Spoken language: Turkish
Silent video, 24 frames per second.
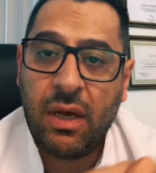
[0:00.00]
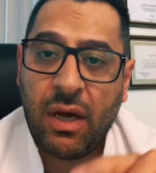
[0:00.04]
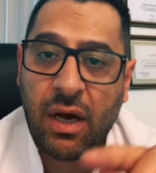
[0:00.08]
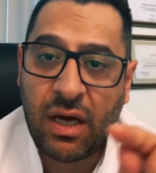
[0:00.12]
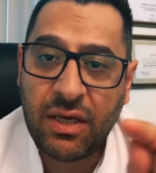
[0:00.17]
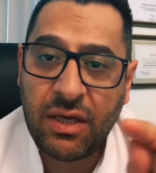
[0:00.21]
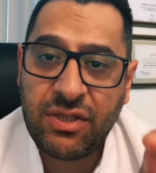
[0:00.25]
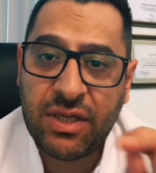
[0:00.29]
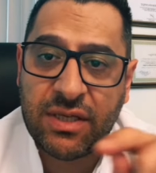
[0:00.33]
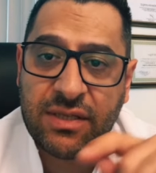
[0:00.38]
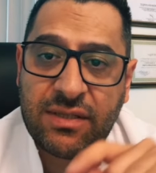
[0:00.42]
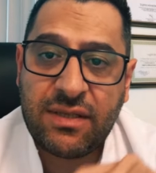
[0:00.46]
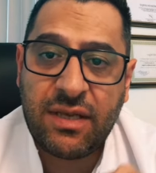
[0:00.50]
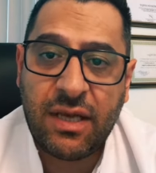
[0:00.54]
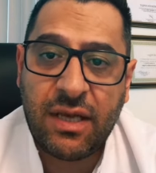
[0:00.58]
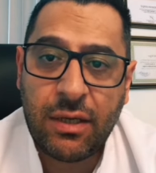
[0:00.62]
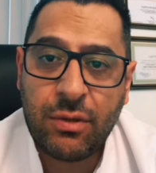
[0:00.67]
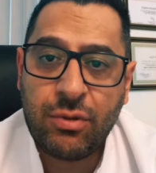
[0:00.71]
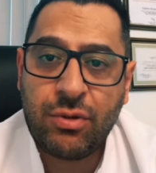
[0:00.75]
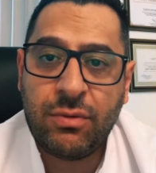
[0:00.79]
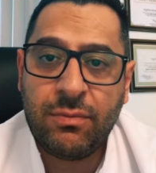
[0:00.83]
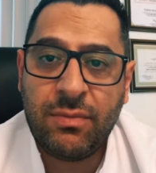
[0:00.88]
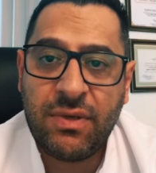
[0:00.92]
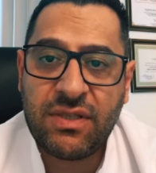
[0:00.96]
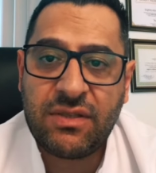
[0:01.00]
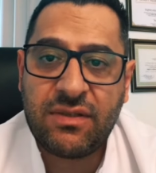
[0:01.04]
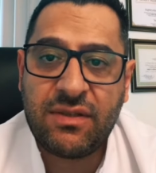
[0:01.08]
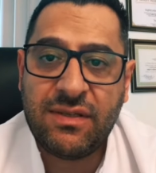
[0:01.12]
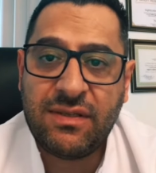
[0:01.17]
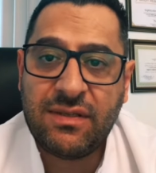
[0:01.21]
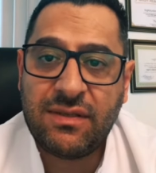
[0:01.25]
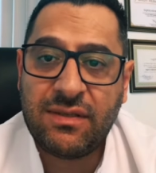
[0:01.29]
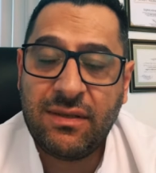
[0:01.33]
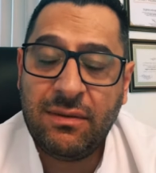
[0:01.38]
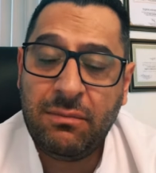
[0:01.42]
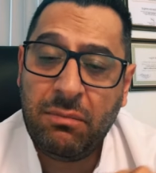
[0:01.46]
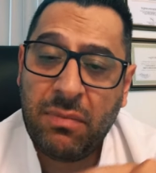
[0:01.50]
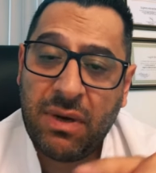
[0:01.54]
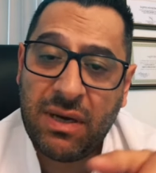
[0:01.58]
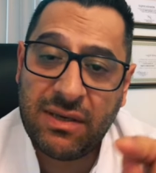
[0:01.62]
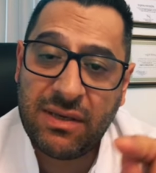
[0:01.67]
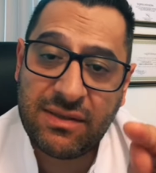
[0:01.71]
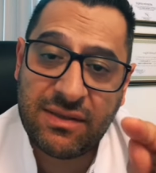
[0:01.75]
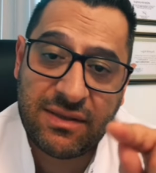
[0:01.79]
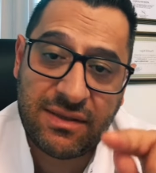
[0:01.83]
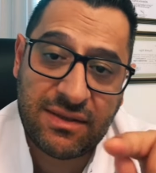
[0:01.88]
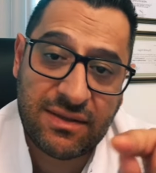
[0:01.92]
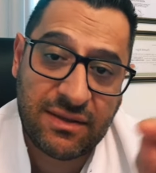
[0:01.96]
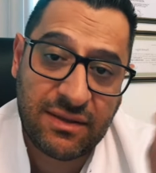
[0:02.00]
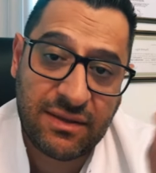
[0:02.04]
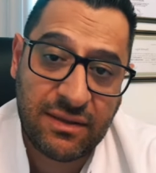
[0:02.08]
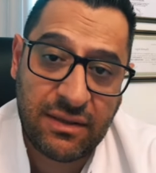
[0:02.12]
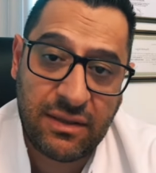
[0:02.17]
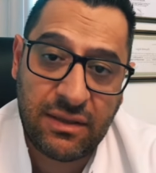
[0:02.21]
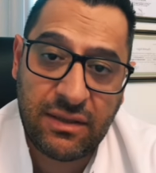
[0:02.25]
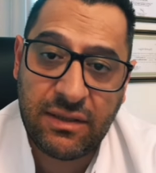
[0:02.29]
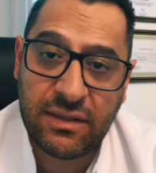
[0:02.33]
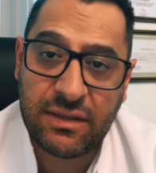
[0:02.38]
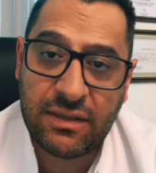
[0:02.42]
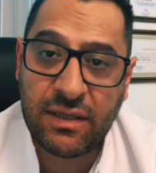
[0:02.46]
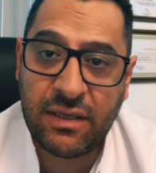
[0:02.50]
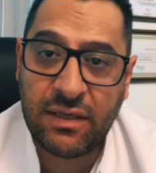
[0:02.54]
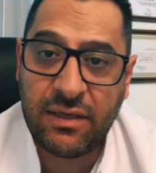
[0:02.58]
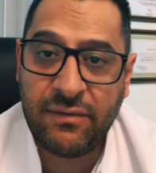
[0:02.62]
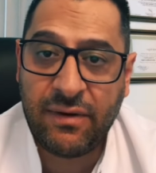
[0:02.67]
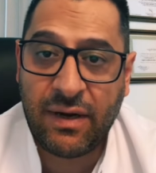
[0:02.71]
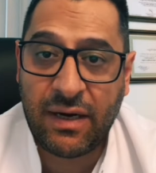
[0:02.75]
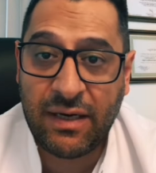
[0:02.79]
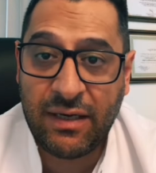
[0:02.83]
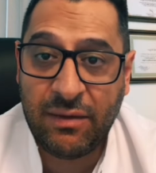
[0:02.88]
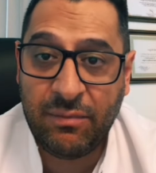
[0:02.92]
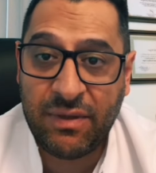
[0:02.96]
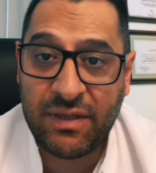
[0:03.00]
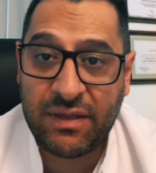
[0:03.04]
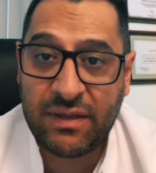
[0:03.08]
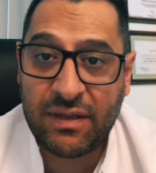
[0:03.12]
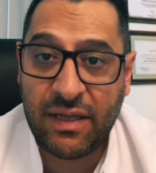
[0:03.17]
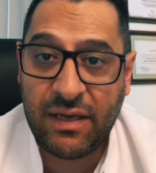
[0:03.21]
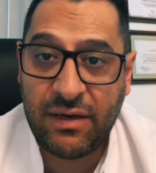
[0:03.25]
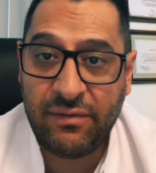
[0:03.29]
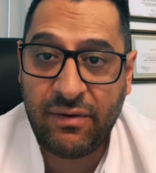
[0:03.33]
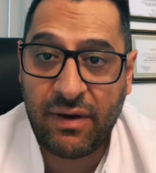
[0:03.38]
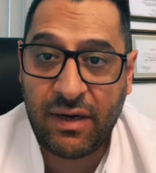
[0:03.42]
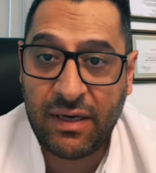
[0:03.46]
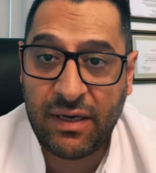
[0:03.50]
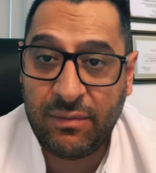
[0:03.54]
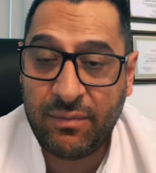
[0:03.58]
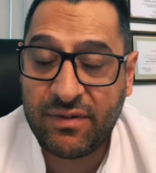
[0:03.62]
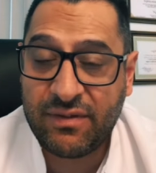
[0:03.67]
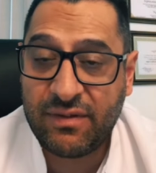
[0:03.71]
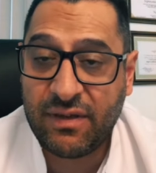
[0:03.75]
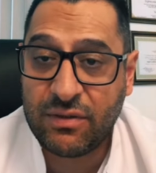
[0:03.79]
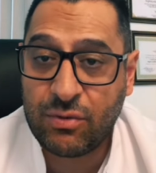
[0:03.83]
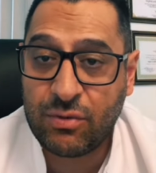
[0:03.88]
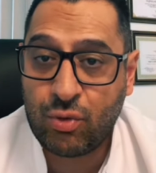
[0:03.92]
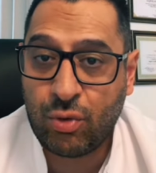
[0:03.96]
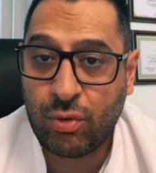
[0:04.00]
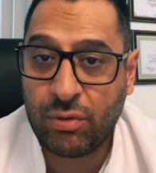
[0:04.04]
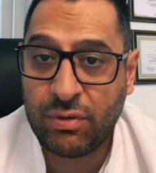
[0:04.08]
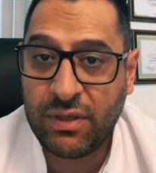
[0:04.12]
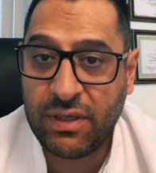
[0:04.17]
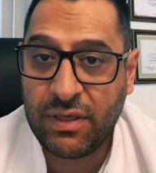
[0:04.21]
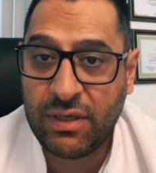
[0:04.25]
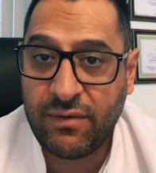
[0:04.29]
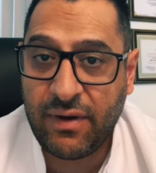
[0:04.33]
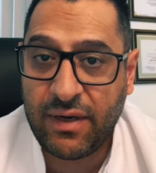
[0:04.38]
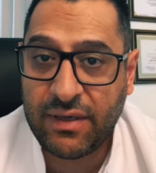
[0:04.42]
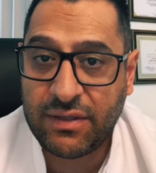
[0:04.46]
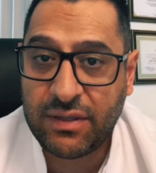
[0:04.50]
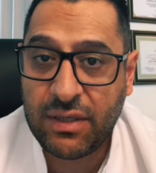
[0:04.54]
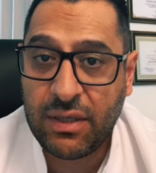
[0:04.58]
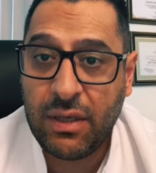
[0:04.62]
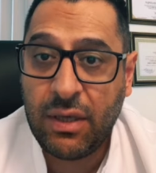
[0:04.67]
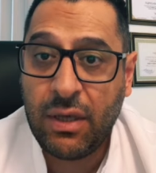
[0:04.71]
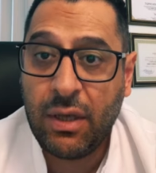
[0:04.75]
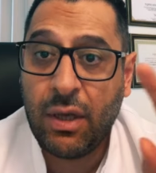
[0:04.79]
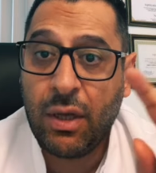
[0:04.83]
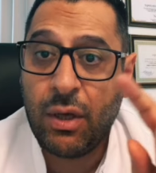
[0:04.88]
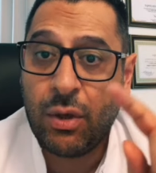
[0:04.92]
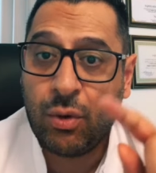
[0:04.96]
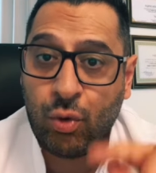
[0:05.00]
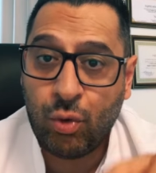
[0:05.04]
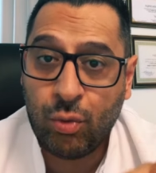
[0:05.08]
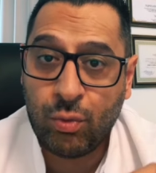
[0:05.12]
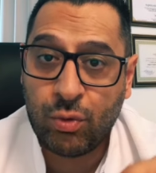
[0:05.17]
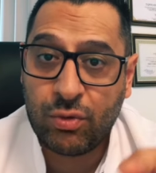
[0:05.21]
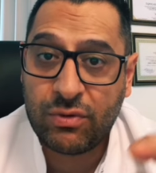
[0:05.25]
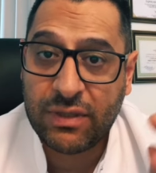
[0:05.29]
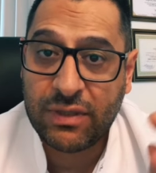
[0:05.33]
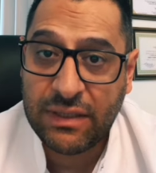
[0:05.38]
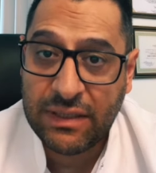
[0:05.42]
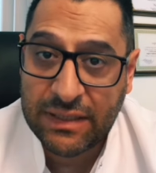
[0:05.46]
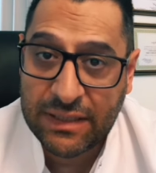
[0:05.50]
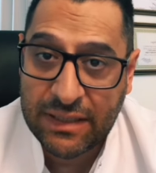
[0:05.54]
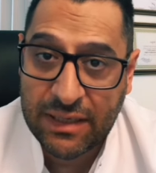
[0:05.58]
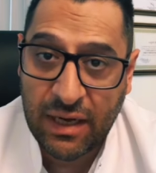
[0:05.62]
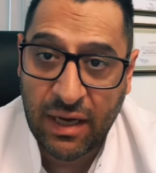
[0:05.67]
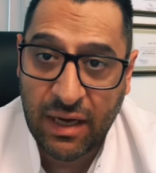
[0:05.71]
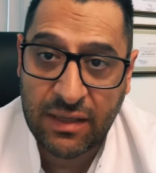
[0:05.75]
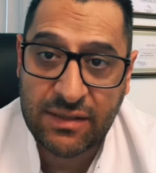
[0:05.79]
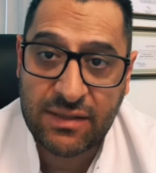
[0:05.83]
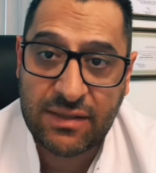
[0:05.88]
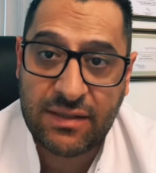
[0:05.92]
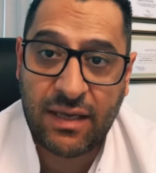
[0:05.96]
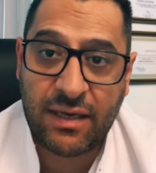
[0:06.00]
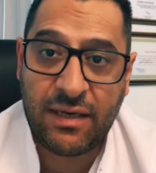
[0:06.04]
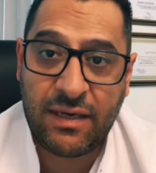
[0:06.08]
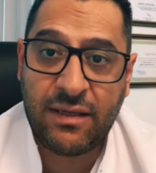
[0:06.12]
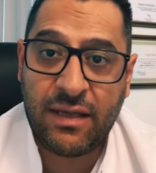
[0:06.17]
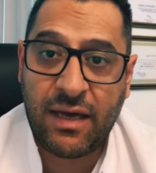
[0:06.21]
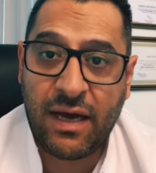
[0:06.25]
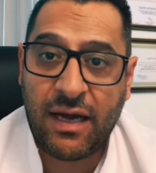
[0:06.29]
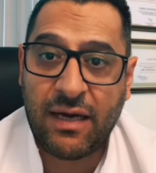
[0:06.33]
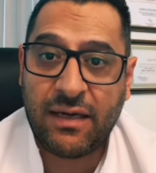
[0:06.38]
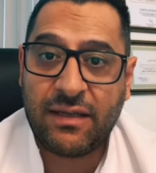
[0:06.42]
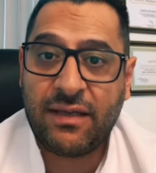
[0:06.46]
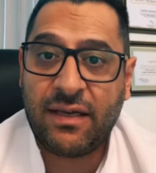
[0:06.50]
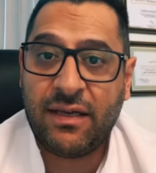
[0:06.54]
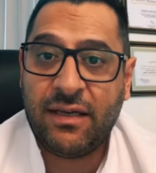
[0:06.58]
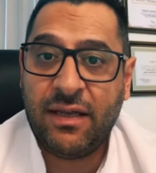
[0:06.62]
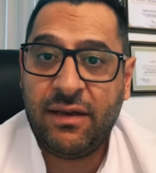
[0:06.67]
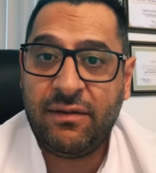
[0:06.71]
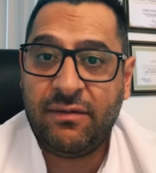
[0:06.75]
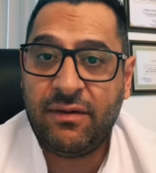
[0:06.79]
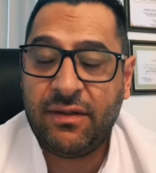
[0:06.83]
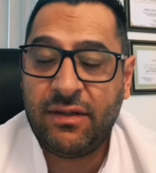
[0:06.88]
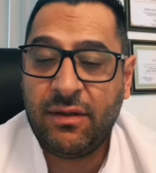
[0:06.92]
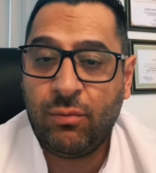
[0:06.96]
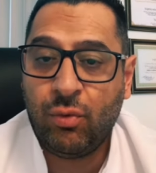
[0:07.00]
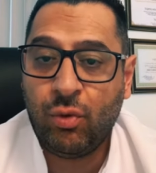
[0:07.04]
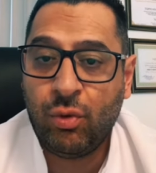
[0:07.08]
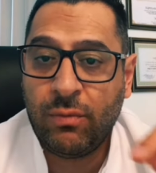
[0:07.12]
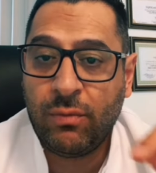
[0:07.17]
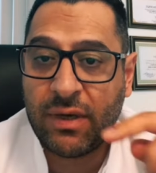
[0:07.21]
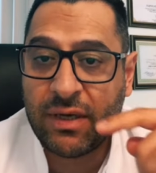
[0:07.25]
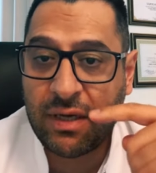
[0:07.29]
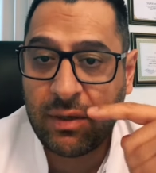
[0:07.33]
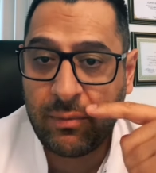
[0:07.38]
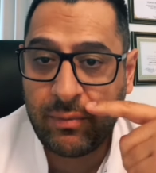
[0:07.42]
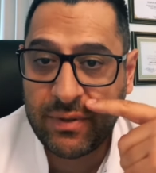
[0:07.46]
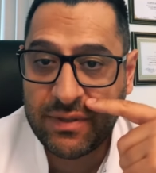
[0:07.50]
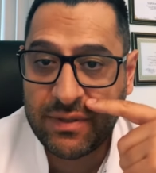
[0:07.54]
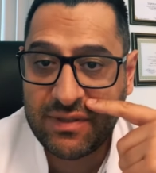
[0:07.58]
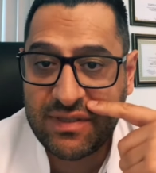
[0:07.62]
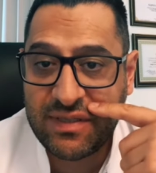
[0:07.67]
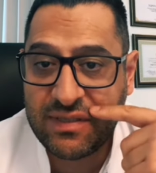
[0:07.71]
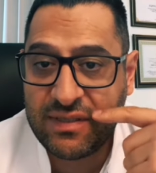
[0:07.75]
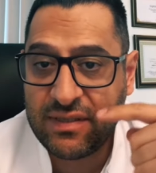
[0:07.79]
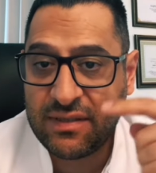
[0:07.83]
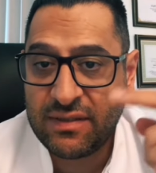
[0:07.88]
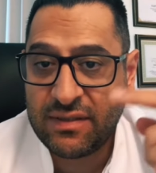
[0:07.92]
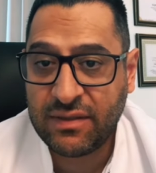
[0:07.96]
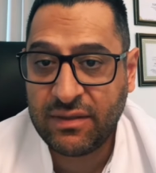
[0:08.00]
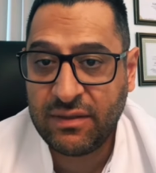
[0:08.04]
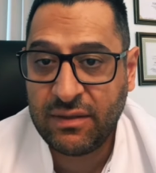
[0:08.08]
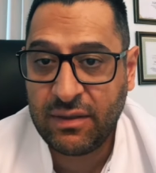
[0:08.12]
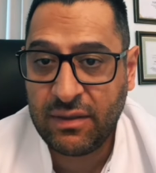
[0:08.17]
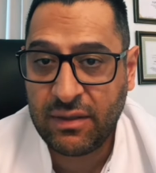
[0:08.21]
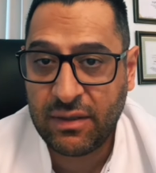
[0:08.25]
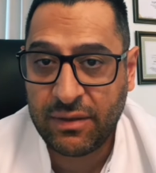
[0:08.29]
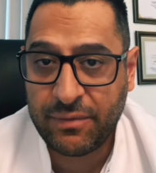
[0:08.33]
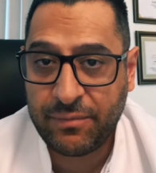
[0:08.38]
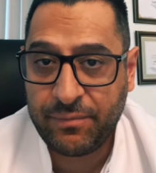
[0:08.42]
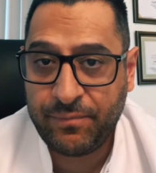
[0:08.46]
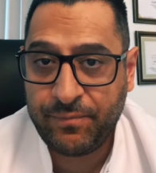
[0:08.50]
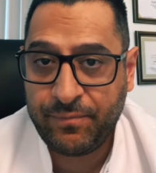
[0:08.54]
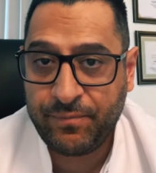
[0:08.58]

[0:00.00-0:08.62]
Ancak SR105 testinin bazı sınırlılıkları var, limitleri var, limitasyonları var. Yumurtalık kanserini erken evrede bulma kapasitesi sınırlı.